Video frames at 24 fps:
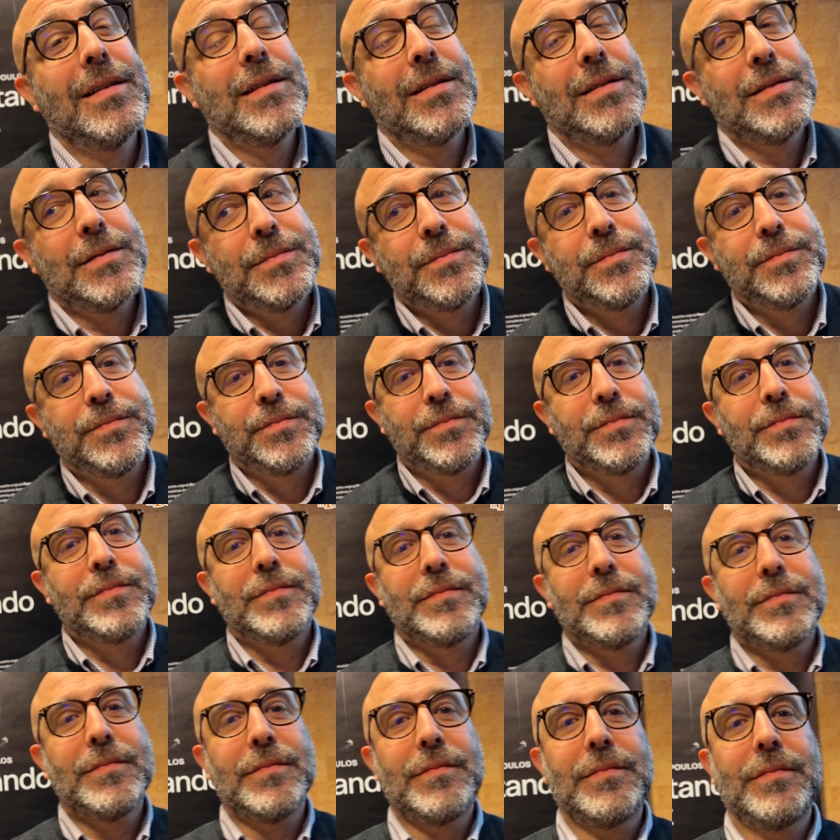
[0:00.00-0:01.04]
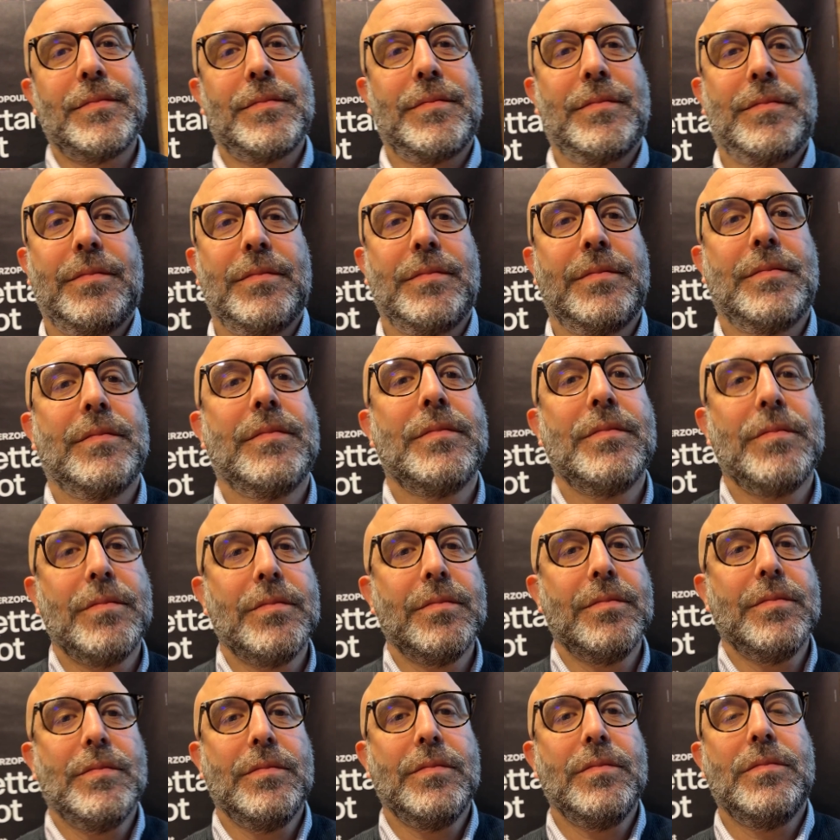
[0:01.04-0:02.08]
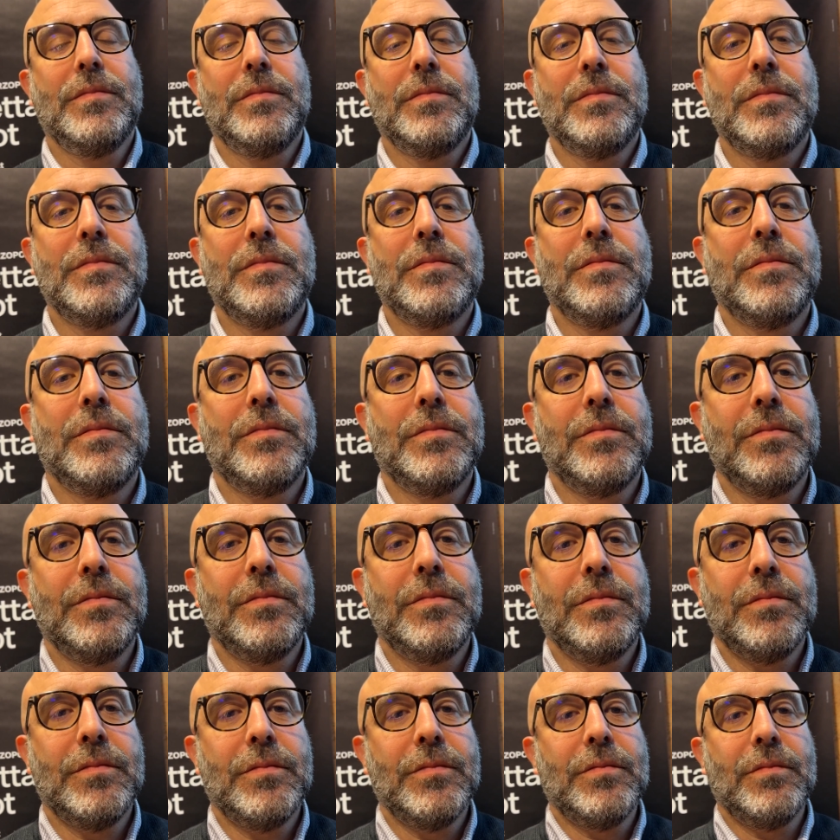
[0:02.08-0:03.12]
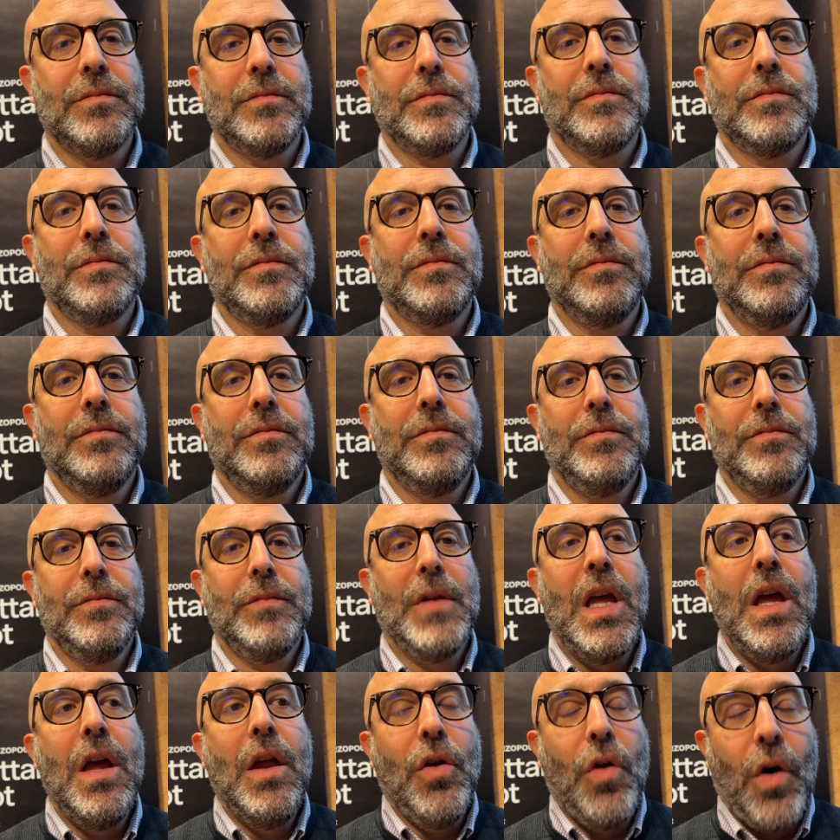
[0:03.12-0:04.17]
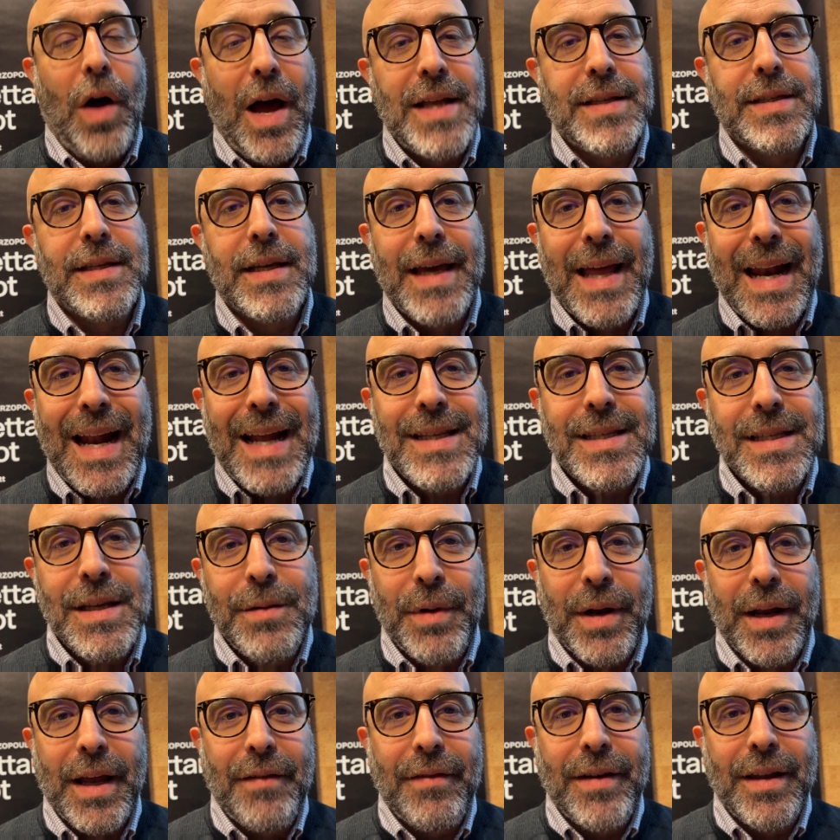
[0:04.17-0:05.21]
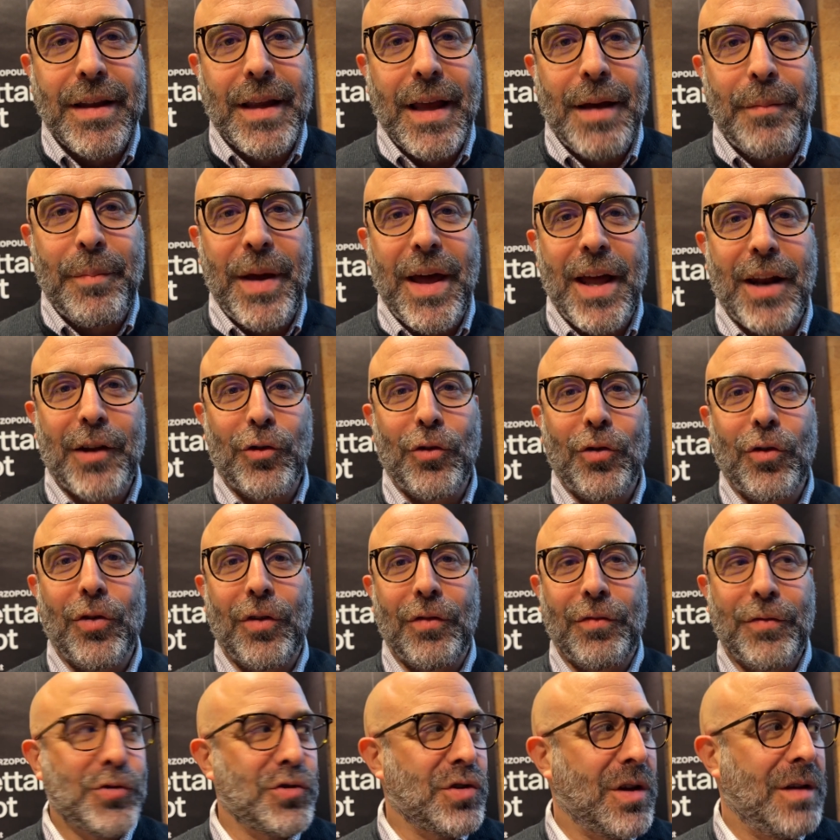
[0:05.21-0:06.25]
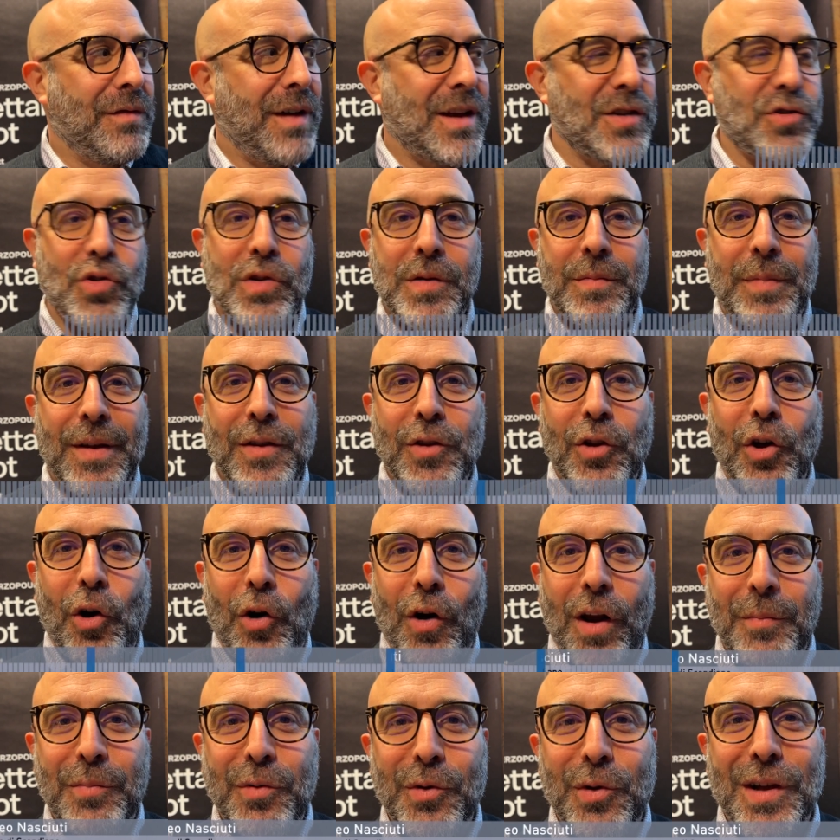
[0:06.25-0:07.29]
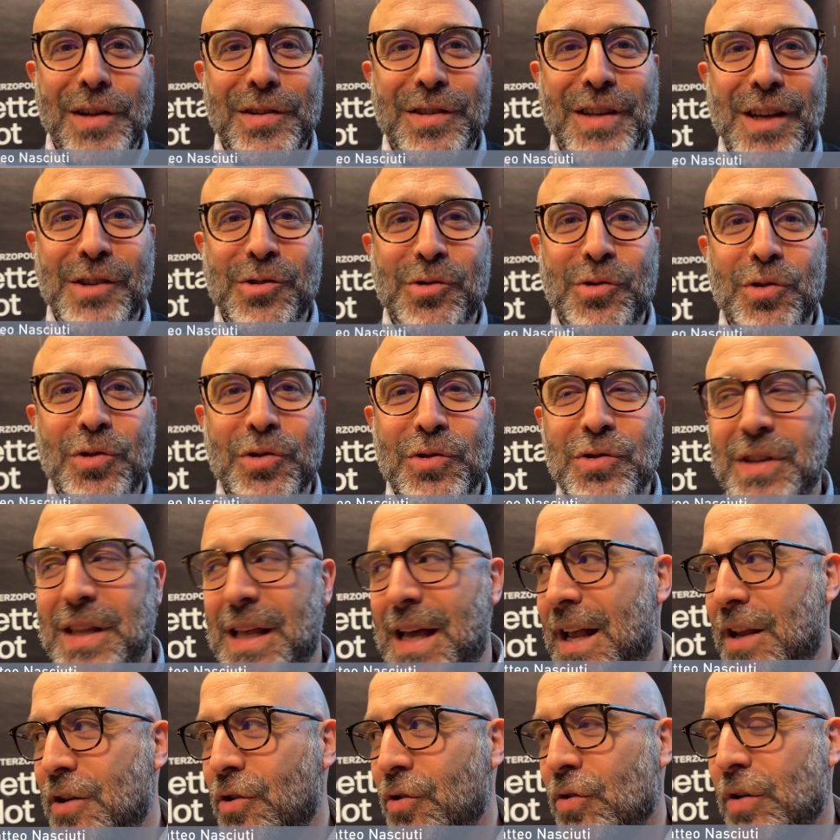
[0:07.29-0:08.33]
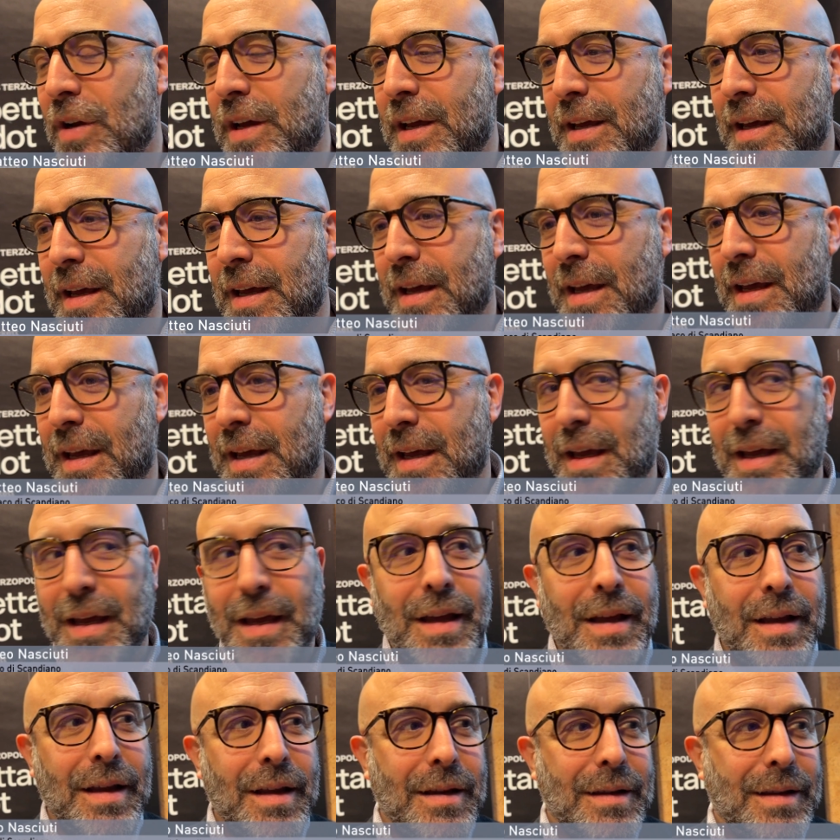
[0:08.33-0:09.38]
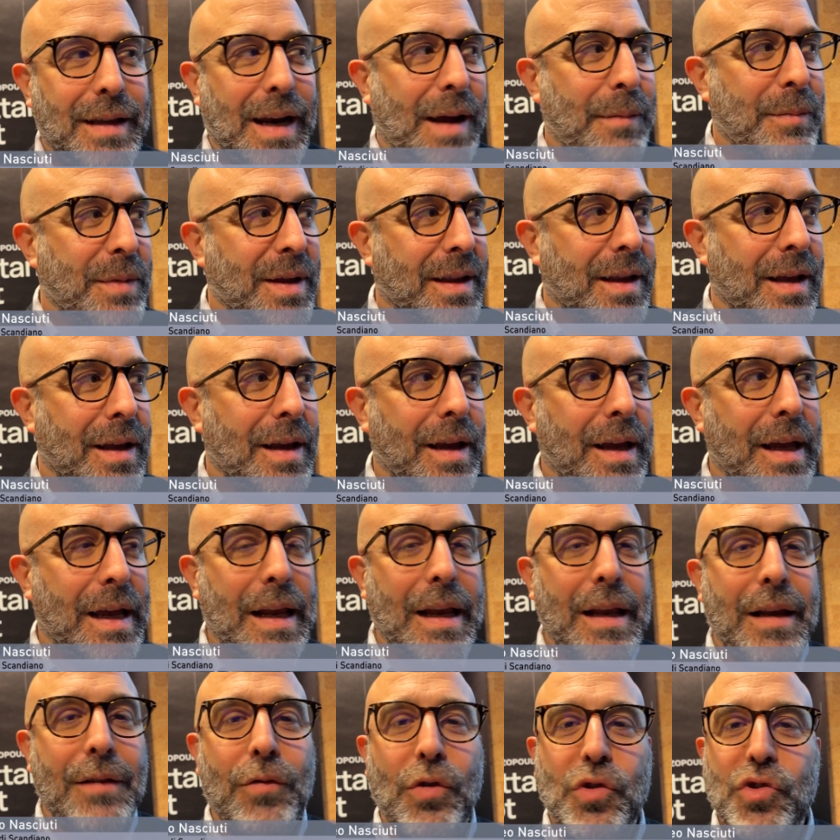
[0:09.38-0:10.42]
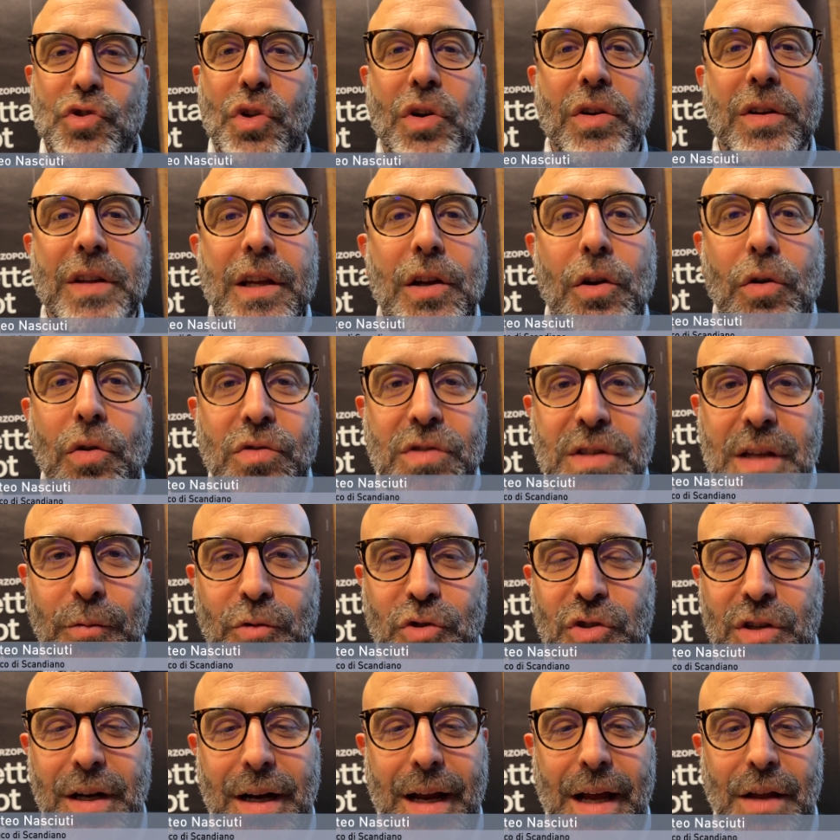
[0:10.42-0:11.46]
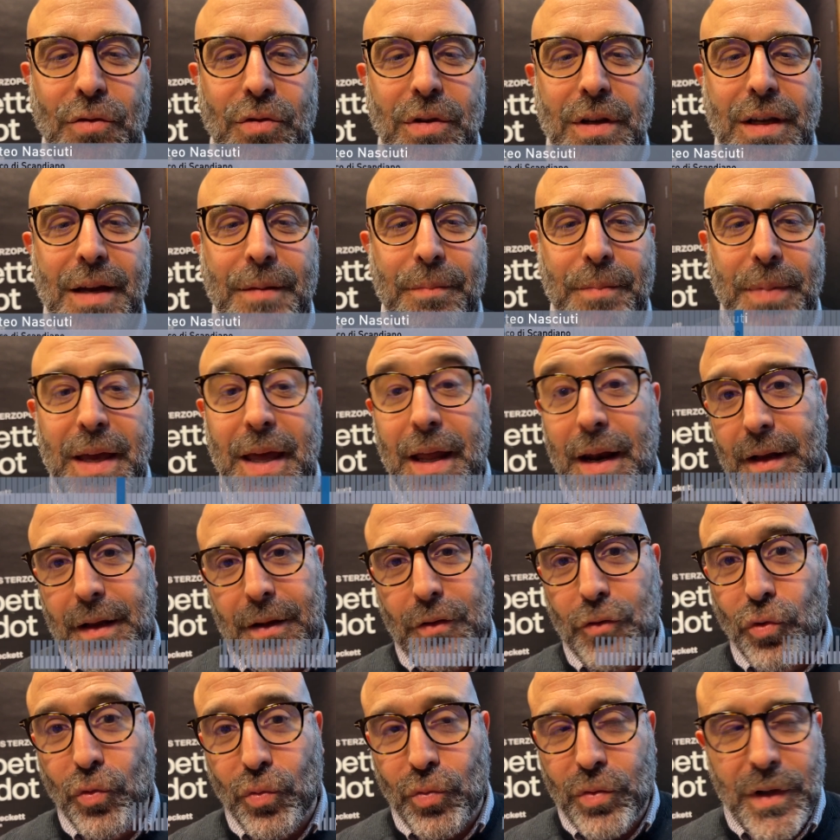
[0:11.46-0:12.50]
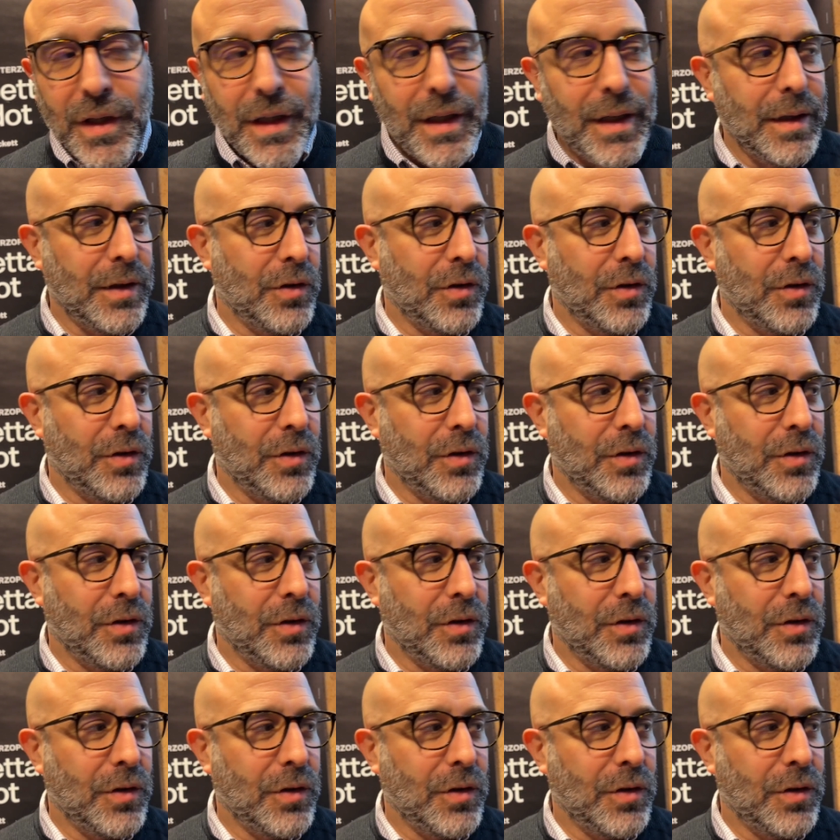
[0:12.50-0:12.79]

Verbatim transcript: volta abbiamo gettato un bel sasso nello stagno. No, anzi, grazie perché avete aperto forse il vaso di Pandora più che il sasso nello stagno e tramite il vostro articolo stiamo cercando di capire tutti,